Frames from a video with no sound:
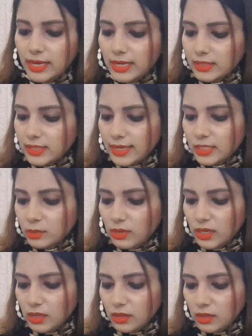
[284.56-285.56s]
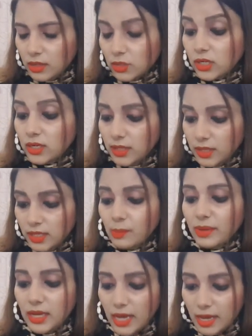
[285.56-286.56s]
एल साइज़ में ही अच्छा नहीं ये
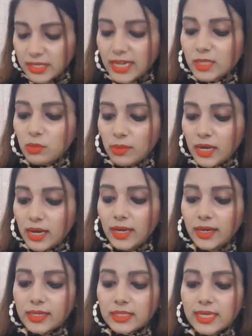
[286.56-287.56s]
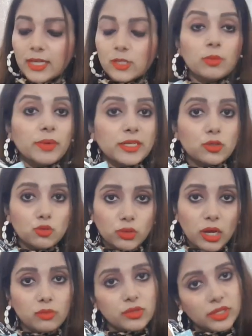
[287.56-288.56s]
मैंने एम साइज़ में मंगाया है इसका एक्चुअल प्राइस टू
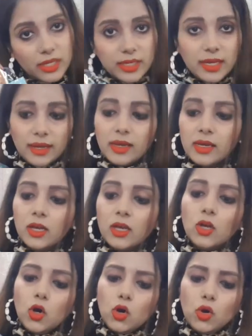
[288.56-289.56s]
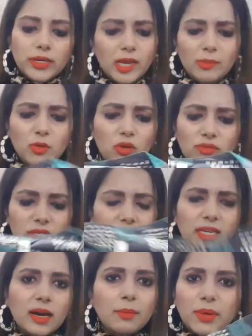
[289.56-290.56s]
थाउजेंड ही है और ये भी
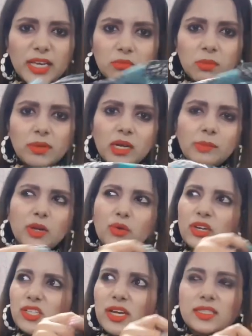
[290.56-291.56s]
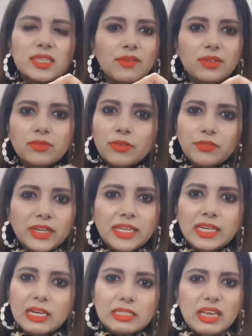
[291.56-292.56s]
ऑब्वियसली कम प्राइस में मिला मेरे को ये शायद
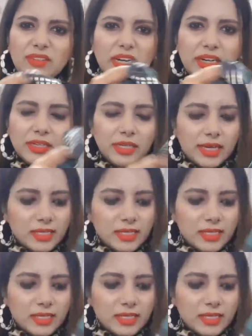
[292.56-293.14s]
750 या 780